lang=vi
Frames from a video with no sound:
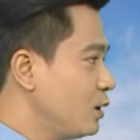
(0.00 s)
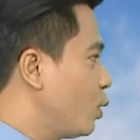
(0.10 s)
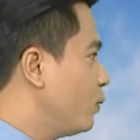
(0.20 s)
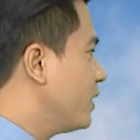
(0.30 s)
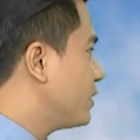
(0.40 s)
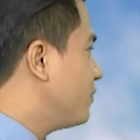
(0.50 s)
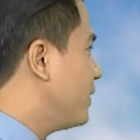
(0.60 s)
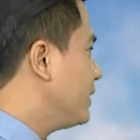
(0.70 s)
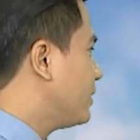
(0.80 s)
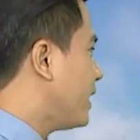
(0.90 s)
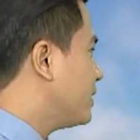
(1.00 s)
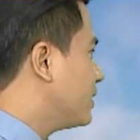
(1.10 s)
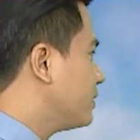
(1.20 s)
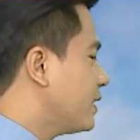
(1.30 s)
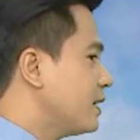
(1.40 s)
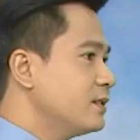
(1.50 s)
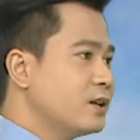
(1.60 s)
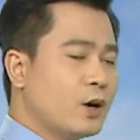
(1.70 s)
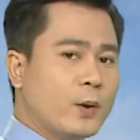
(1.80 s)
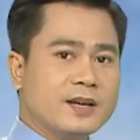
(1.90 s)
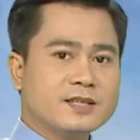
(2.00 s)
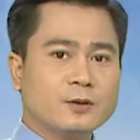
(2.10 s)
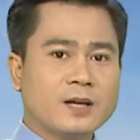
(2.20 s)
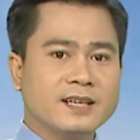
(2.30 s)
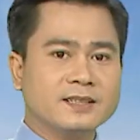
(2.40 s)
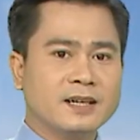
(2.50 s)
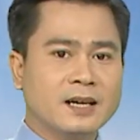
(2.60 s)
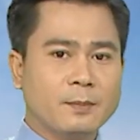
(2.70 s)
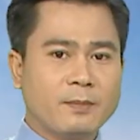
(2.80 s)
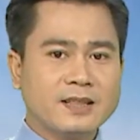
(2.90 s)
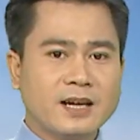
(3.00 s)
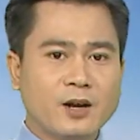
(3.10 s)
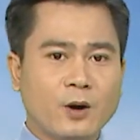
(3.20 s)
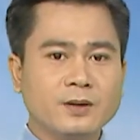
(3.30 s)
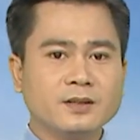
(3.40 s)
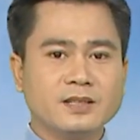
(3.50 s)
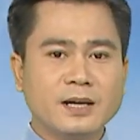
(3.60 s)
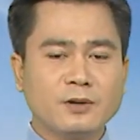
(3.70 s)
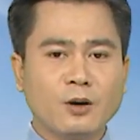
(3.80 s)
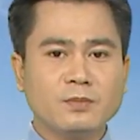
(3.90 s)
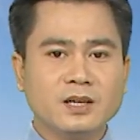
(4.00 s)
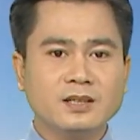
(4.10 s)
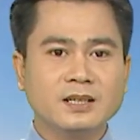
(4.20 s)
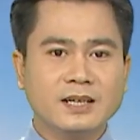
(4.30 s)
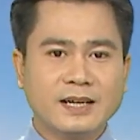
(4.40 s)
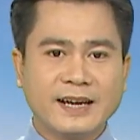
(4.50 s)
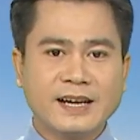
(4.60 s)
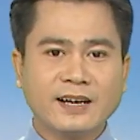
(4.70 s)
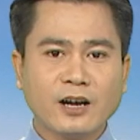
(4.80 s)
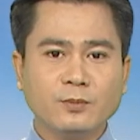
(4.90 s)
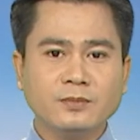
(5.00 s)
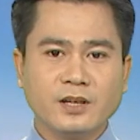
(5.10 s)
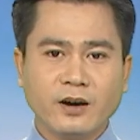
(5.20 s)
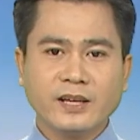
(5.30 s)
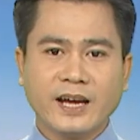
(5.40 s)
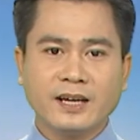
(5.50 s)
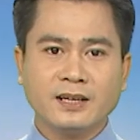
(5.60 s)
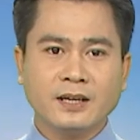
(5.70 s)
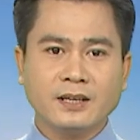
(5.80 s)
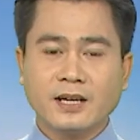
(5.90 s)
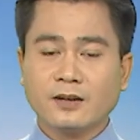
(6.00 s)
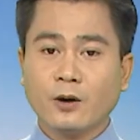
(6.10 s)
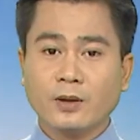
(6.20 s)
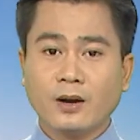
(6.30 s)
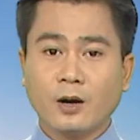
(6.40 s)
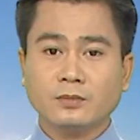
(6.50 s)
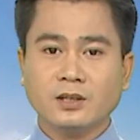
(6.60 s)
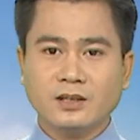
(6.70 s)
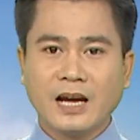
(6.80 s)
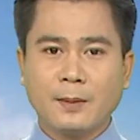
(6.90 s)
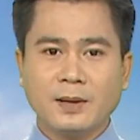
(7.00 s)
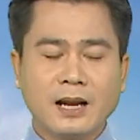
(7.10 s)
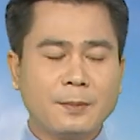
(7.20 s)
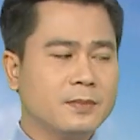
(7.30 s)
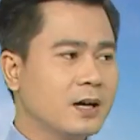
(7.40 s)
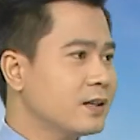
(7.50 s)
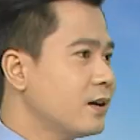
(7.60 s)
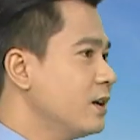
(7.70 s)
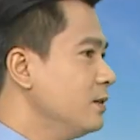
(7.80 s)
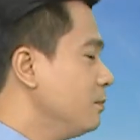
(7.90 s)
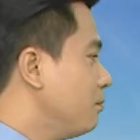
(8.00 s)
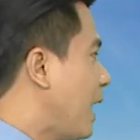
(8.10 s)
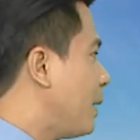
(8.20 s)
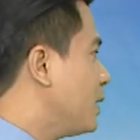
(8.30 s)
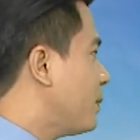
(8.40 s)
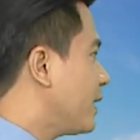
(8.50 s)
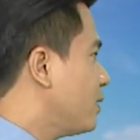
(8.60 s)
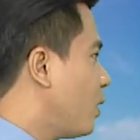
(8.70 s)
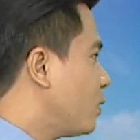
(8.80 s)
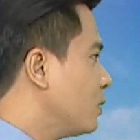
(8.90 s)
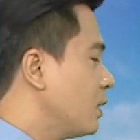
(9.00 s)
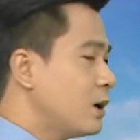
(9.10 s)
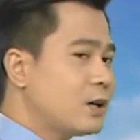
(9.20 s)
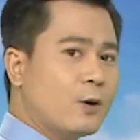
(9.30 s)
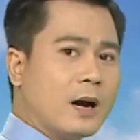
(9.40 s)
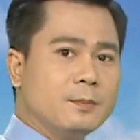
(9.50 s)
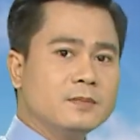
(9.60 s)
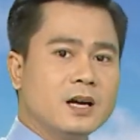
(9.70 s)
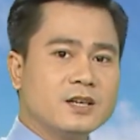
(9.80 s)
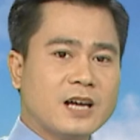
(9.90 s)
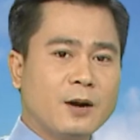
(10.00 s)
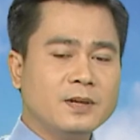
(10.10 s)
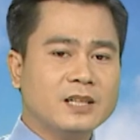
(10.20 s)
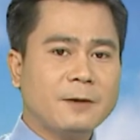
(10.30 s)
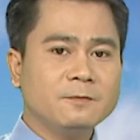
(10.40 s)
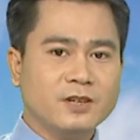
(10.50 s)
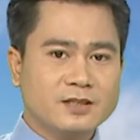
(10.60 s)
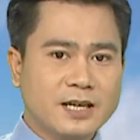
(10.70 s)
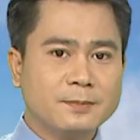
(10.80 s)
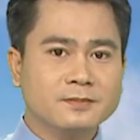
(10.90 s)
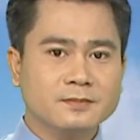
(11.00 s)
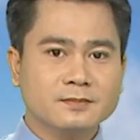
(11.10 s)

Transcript: Khu vực phía Tây tỉnh Tây Ninh, huyện Châu Thành, mây thay đổi, đêm không mưa, ngày nắng nóng, gió nhẹ, nhiệt độ dao động từ hai mươi lăm cho đến ba mươi bảy độ, độ ẩm sáu mươi tám phần trăm.